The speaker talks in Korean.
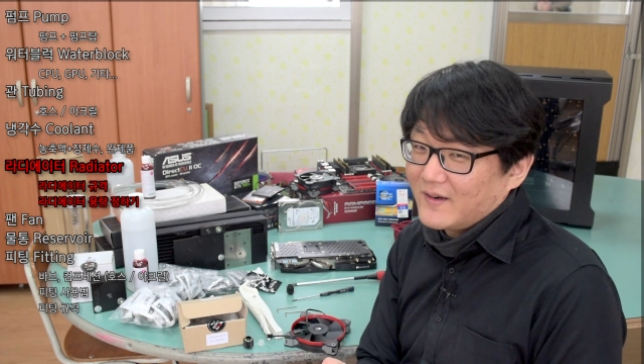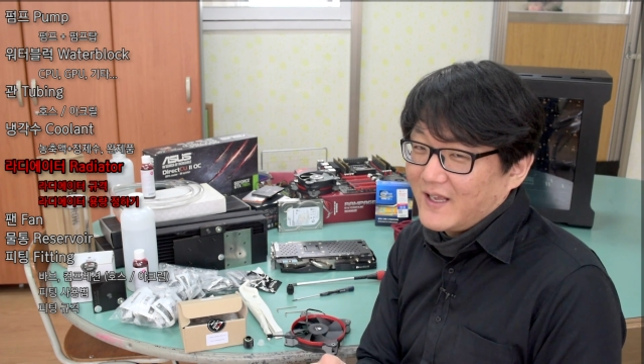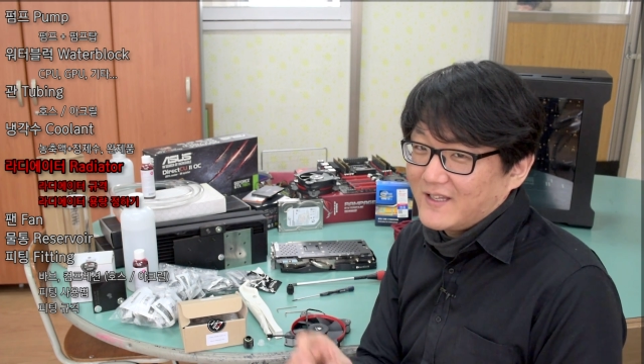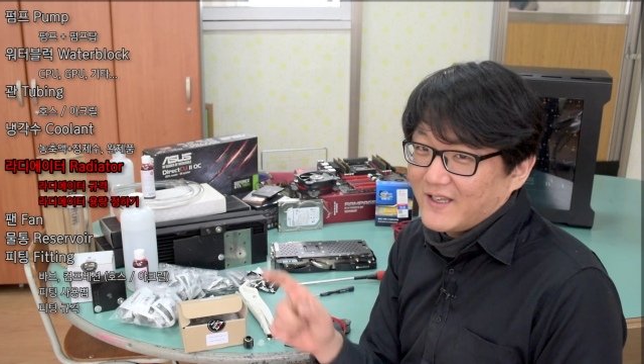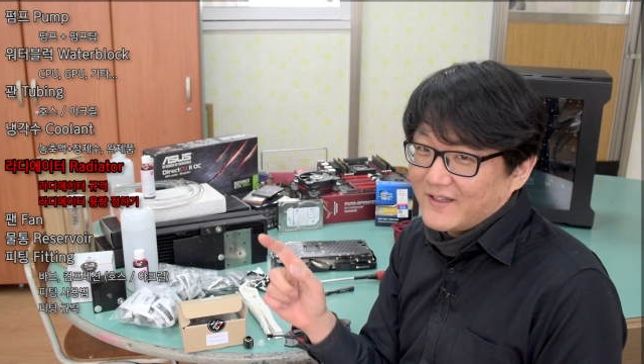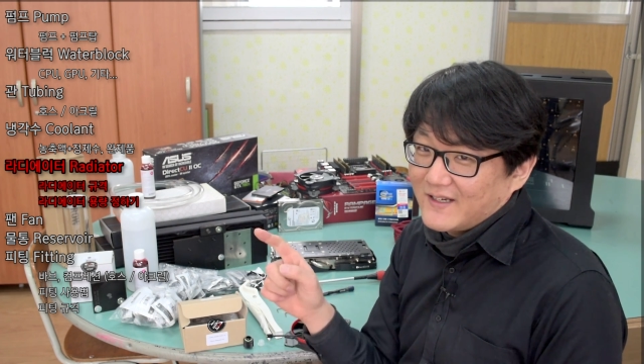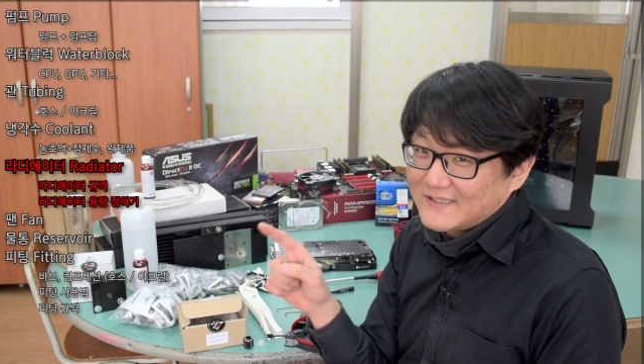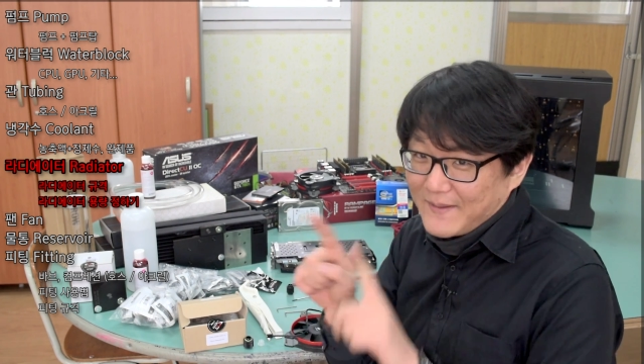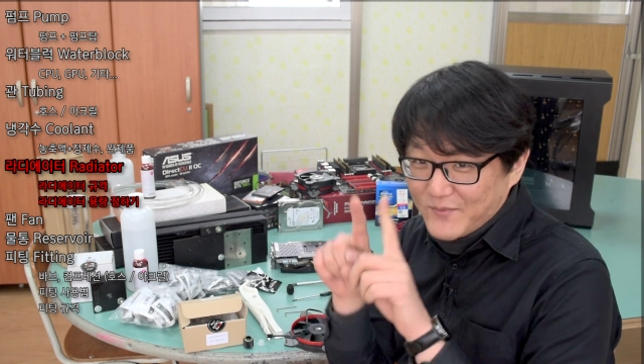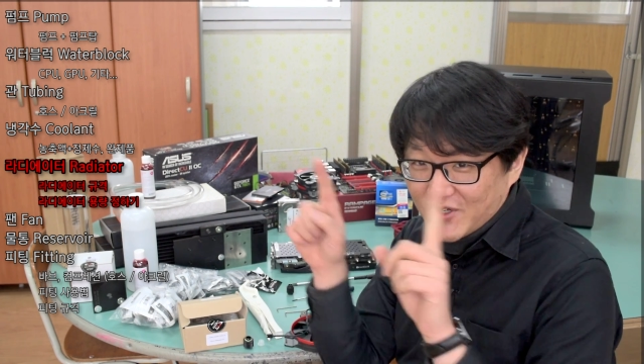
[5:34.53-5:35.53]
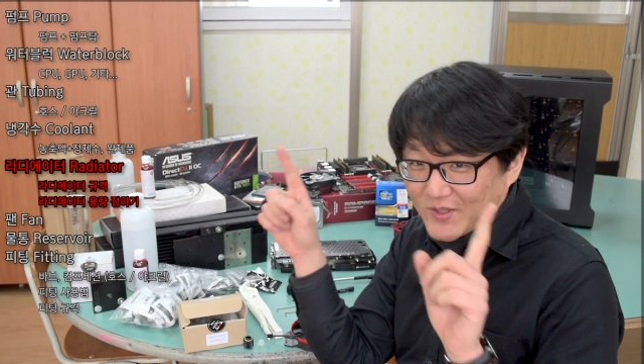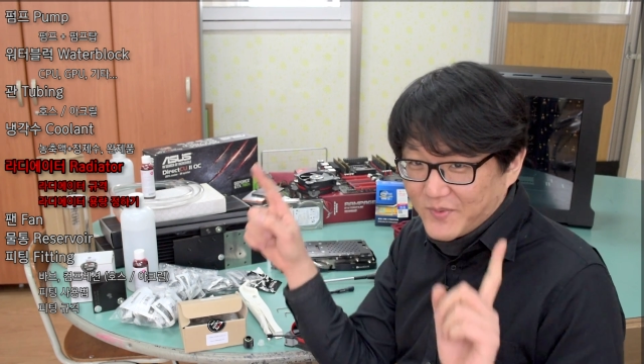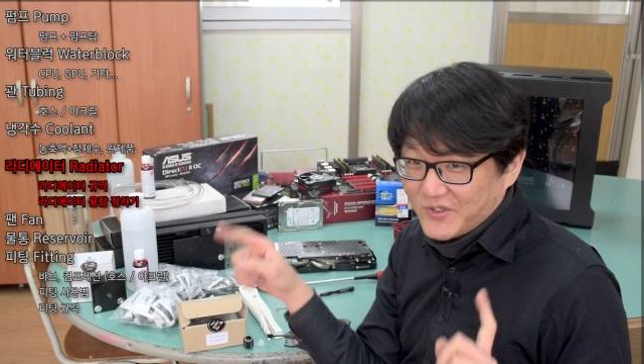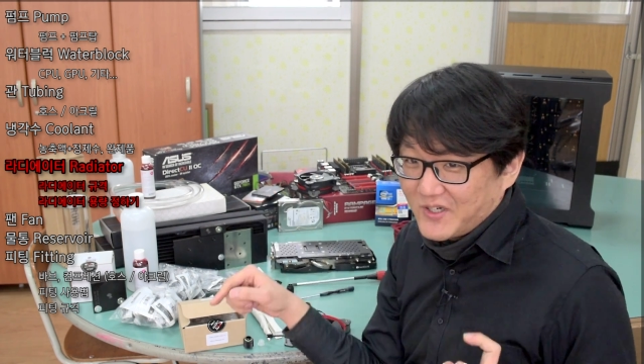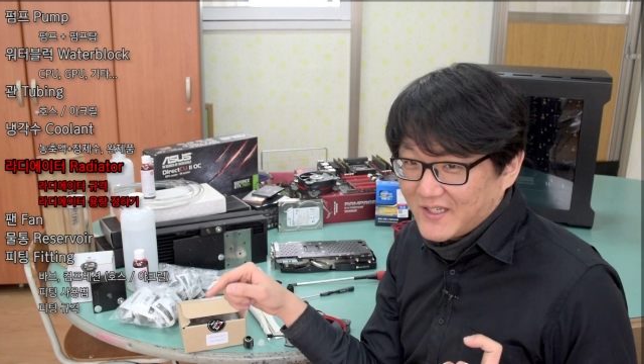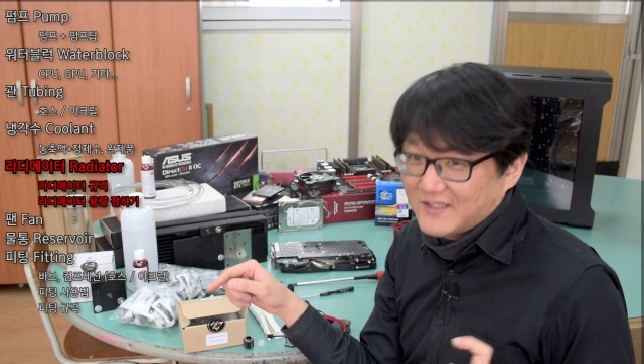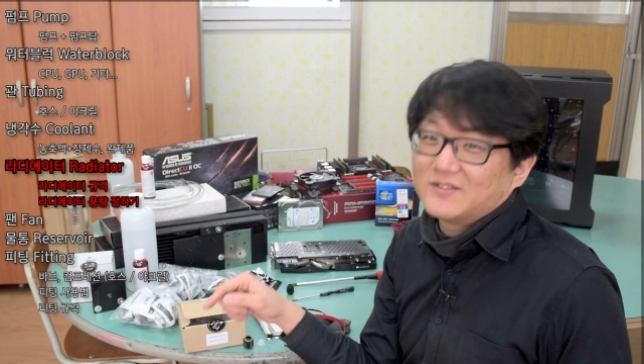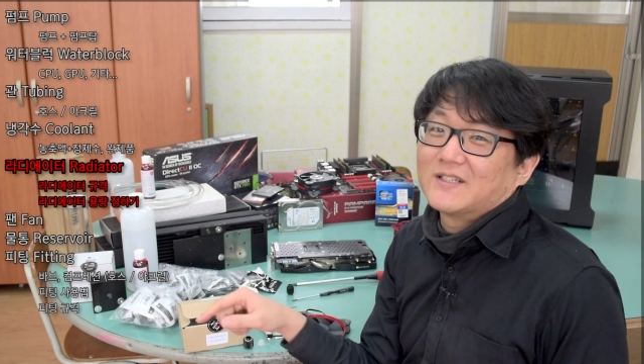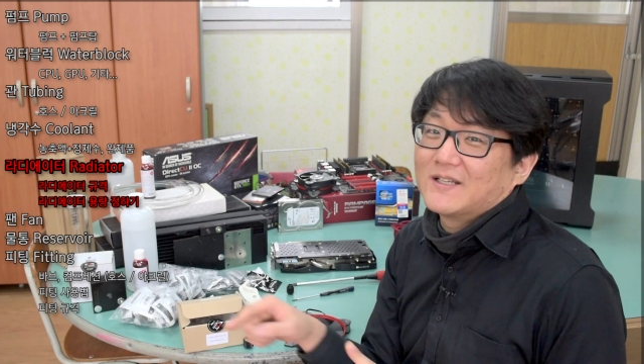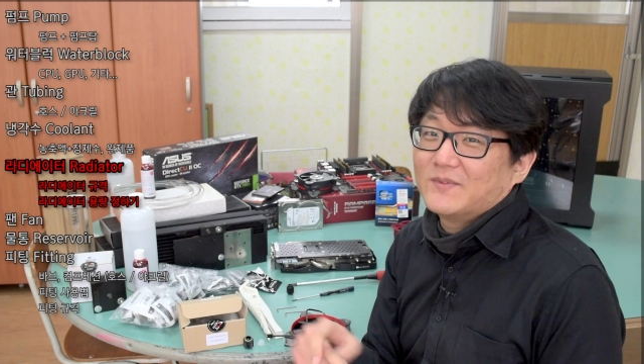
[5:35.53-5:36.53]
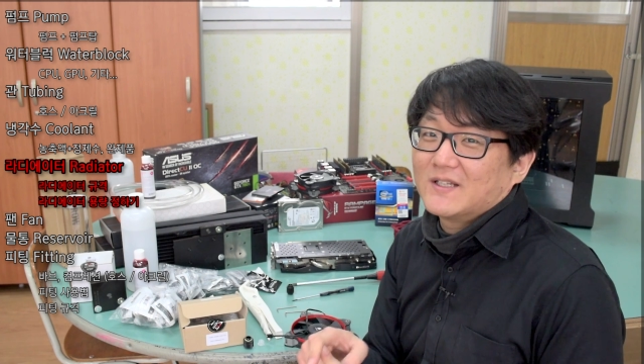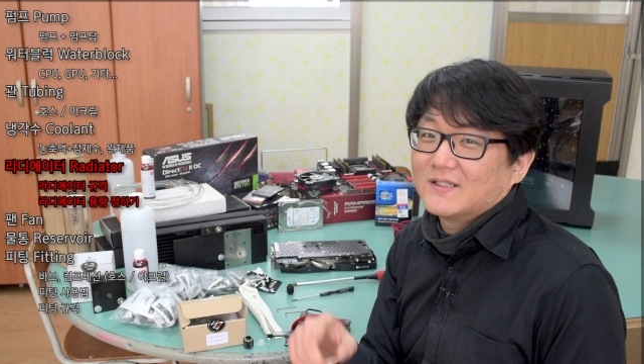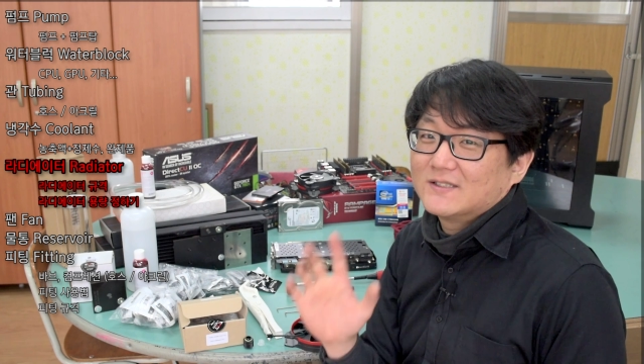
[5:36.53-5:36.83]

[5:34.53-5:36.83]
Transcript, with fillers: 라디에이터가 3열이 필요하냐? 그건 아닙니다.